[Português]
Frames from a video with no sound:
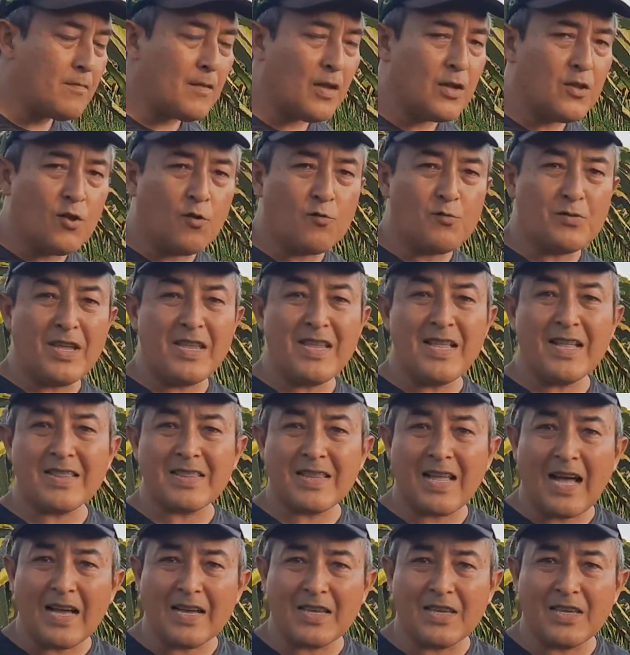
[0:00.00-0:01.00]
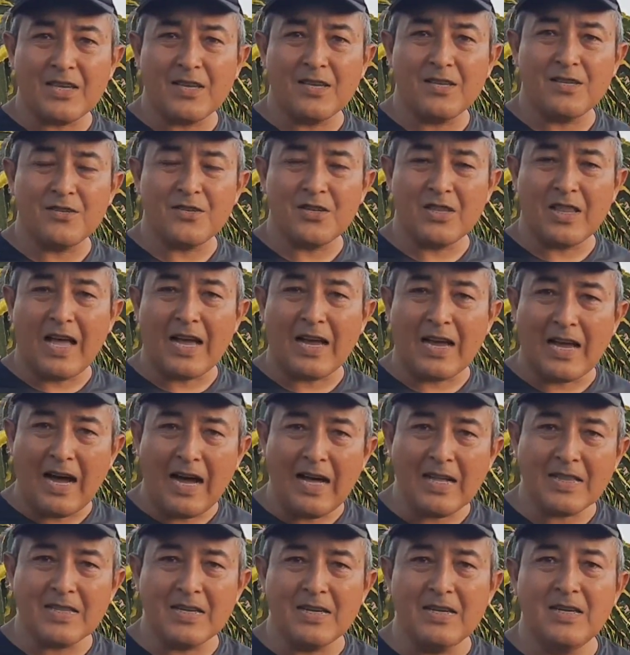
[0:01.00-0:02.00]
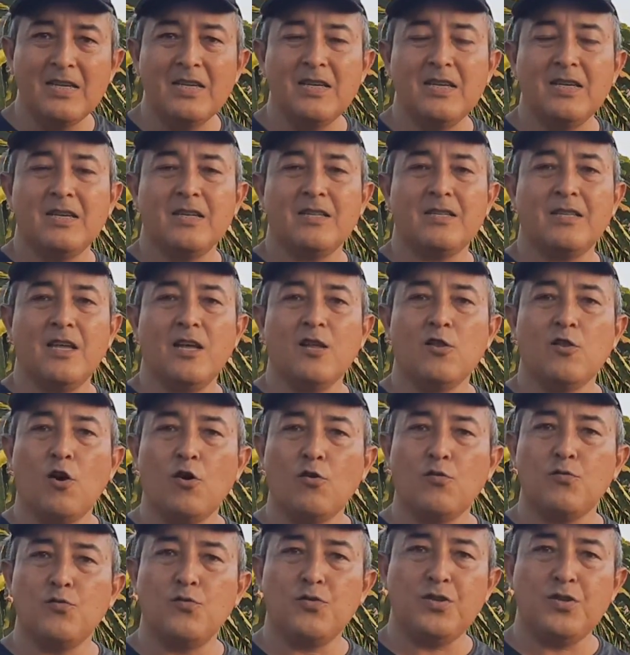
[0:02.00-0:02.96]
não tem ataque de lagarta. Né? Logo no